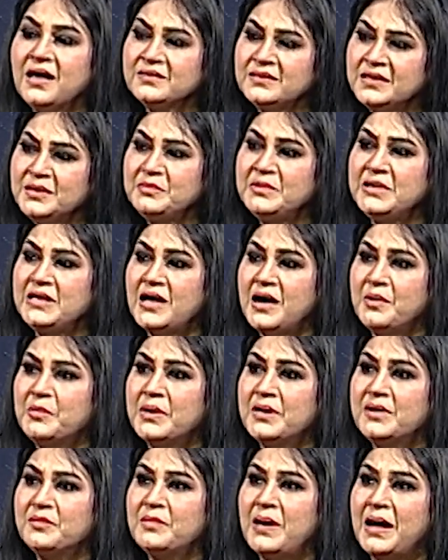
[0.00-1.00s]
তেমনি
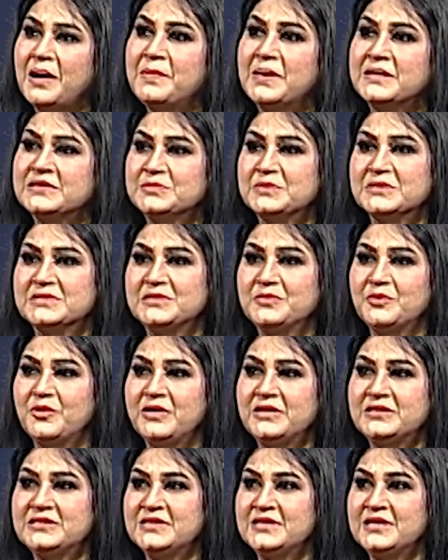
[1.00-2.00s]
আমার মা মাঝে মাঝে
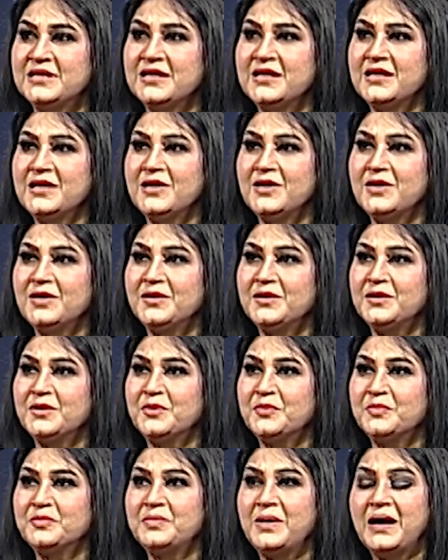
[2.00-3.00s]
বলে যে
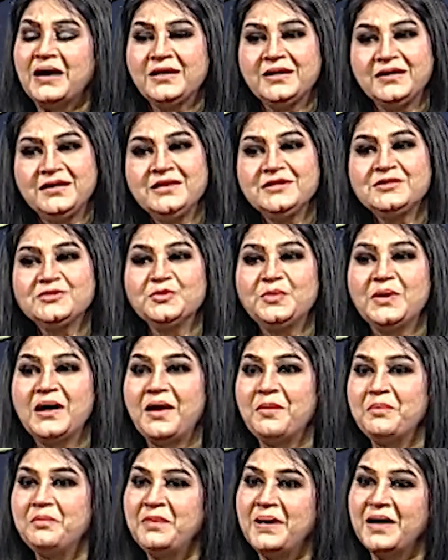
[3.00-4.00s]
ভাগ্যিস তোমার
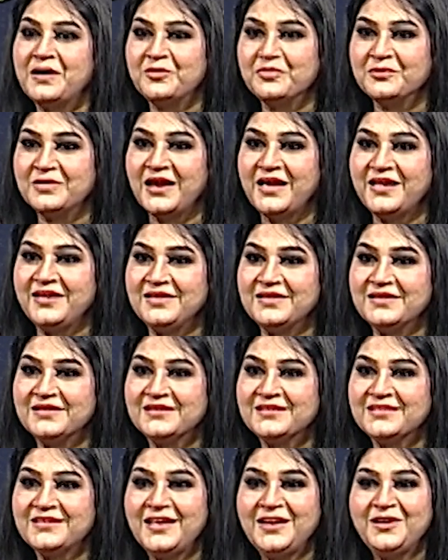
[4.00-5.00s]
আব্বা এখন নাই
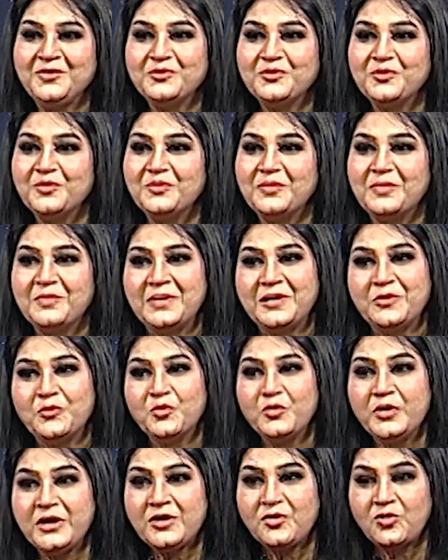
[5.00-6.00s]
তাহলে মানে
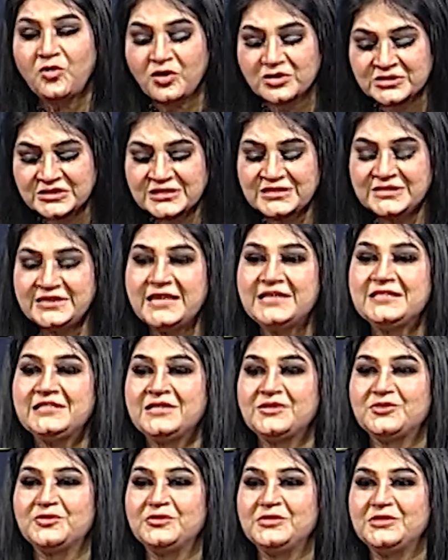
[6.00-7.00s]
ওই কষ্টেই
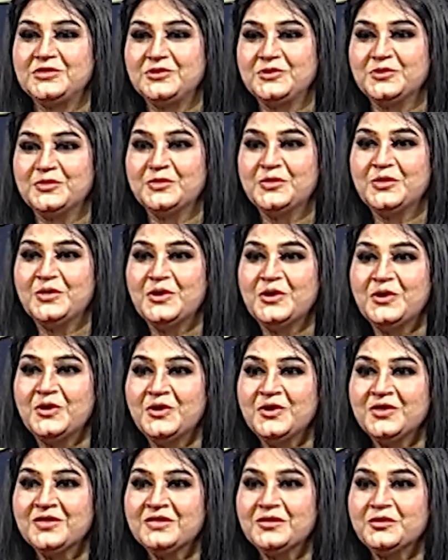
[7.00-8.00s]
শেষ হয়ে যেত
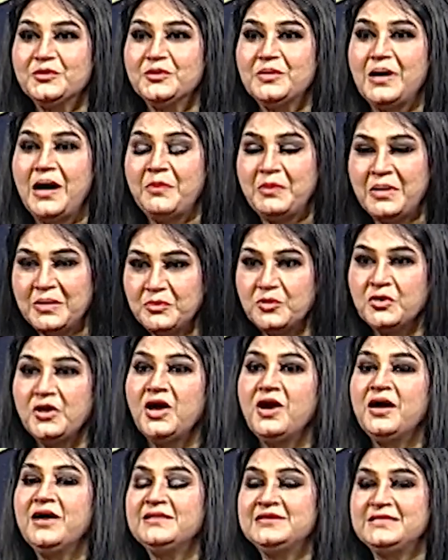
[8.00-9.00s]
তো আমার
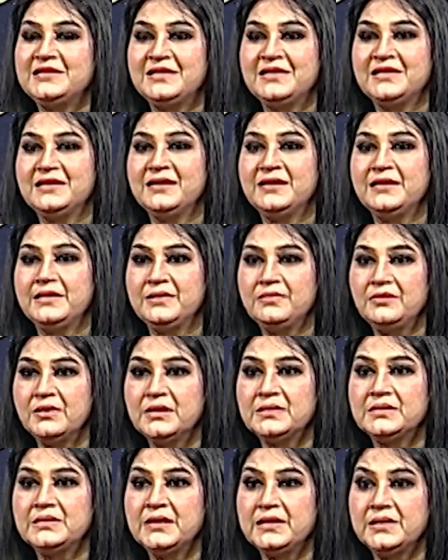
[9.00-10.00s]
মনে হয় যে
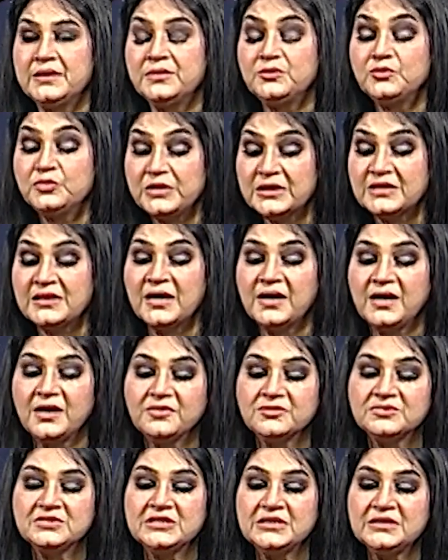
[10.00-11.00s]
এগুলোর থেকে দূরে থাকা
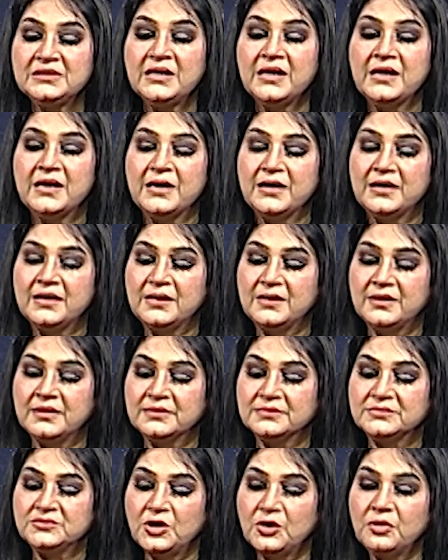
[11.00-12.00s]
উচিত
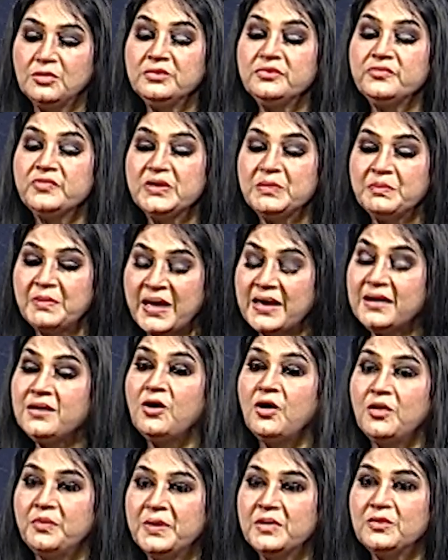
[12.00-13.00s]
যখন রিমেক
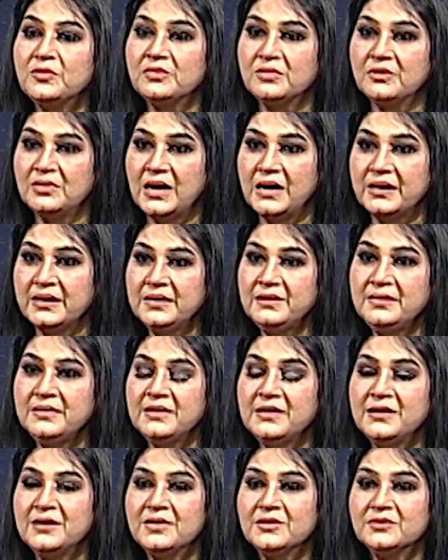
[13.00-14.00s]
হবে কোনো গানের
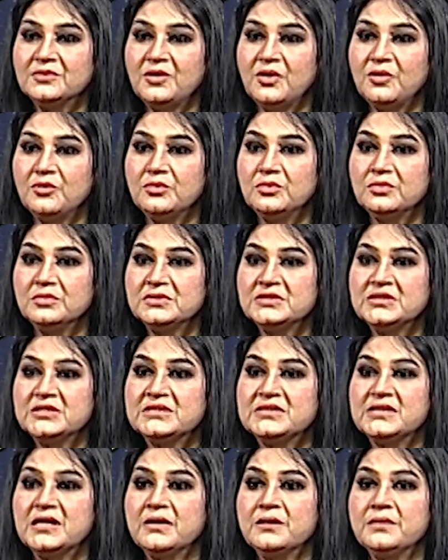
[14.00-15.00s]
তখন
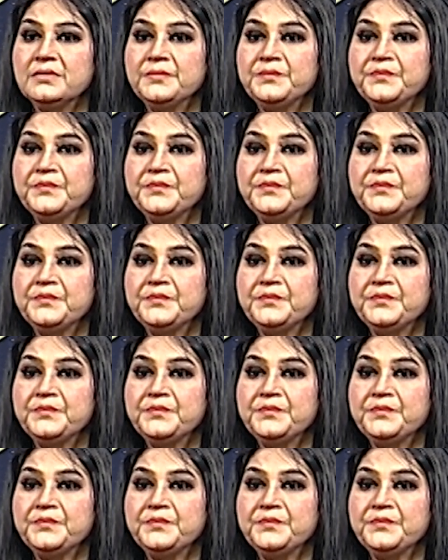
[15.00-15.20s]
সেটার